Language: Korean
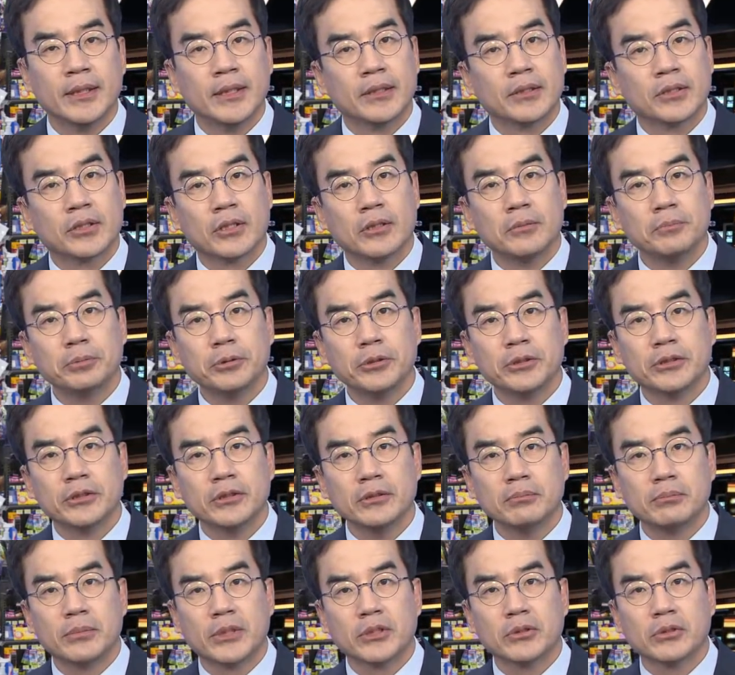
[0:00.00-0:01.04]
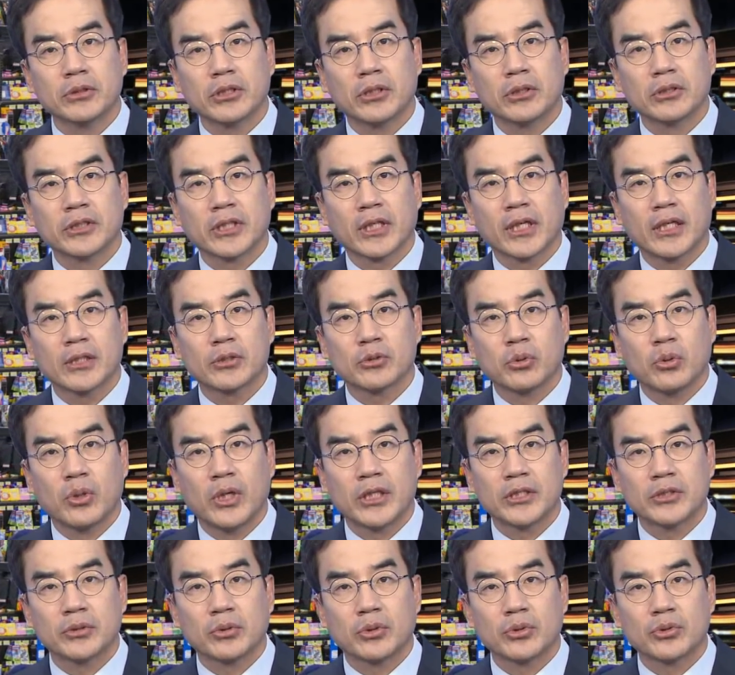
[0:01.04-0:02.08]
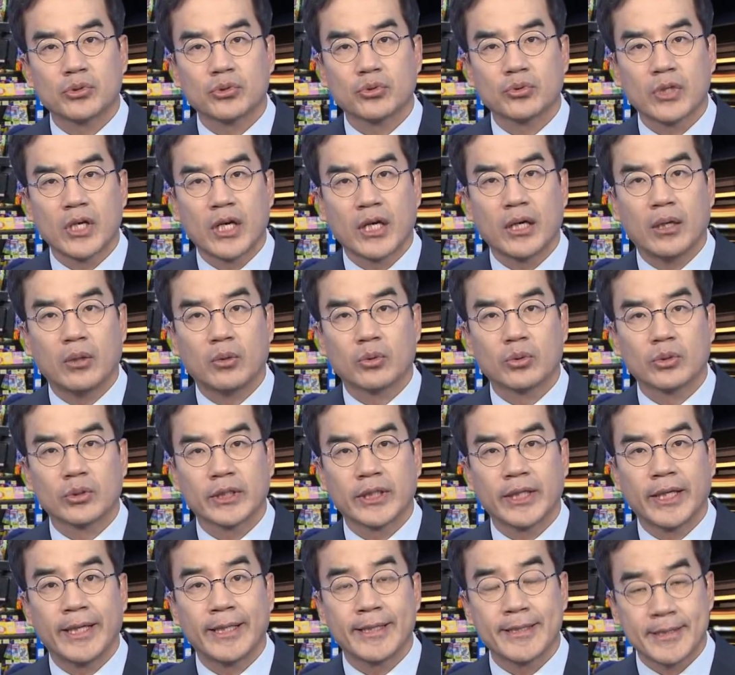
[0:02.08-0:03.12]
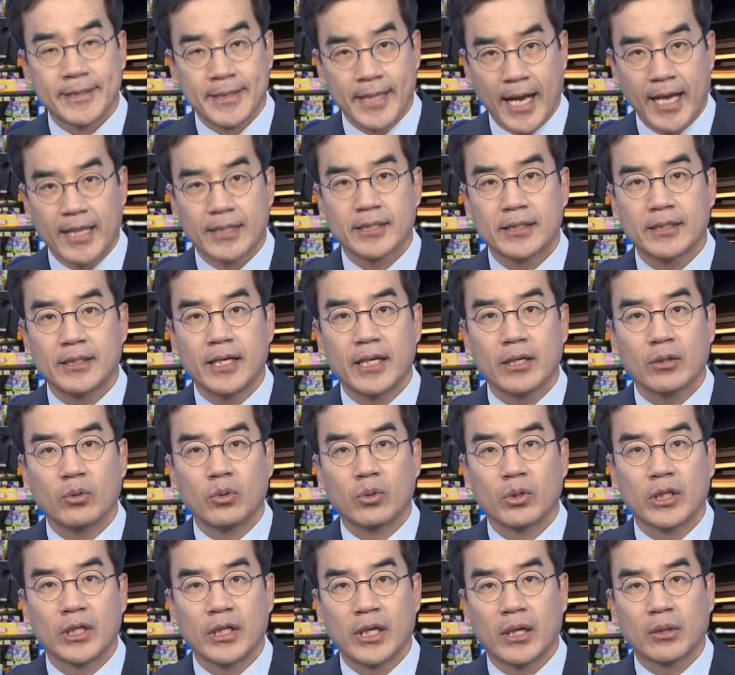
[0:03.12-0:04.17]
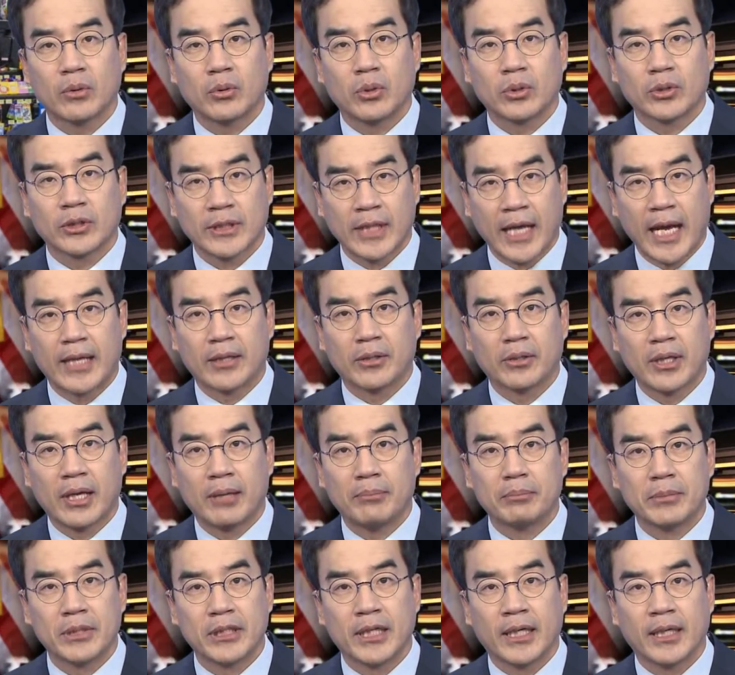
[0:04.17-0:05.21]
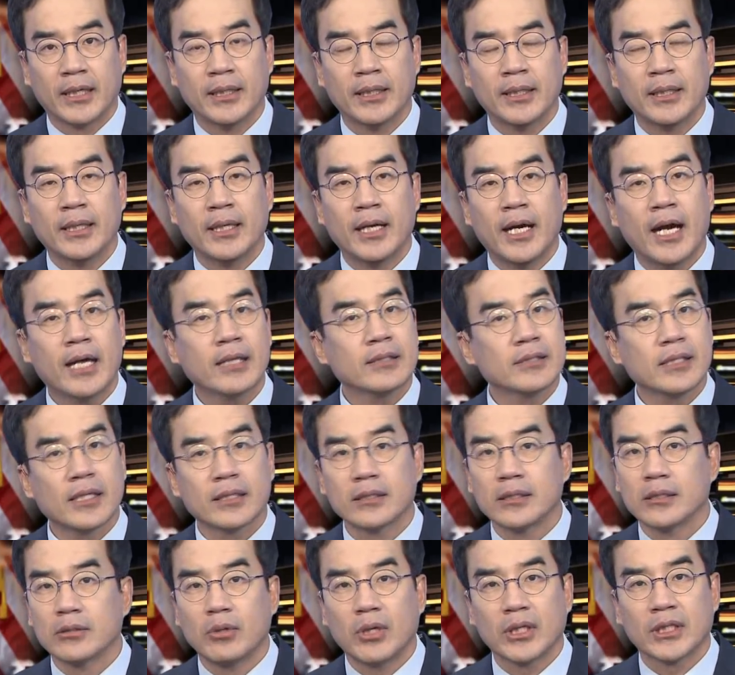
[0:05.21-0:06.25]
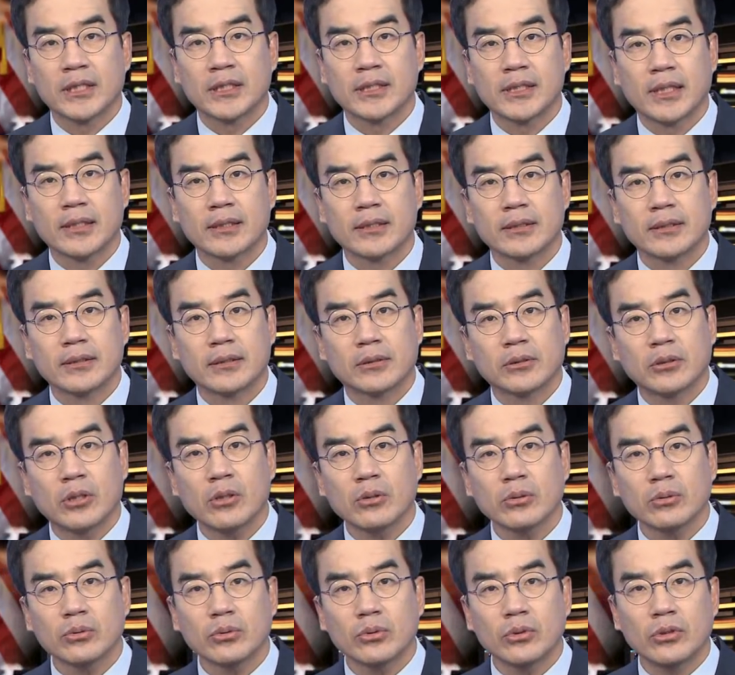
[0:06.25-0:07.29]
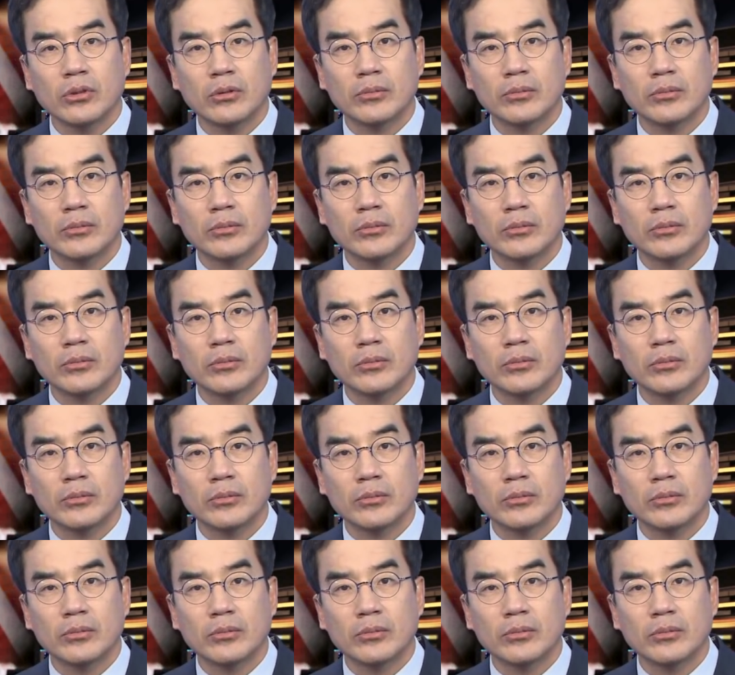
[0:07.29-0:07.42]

트럼프는 미국 경제가 좋아지고 주가가 오른 게 자신의 공이라고 단언합니다. 학자들과 기자들은 턱도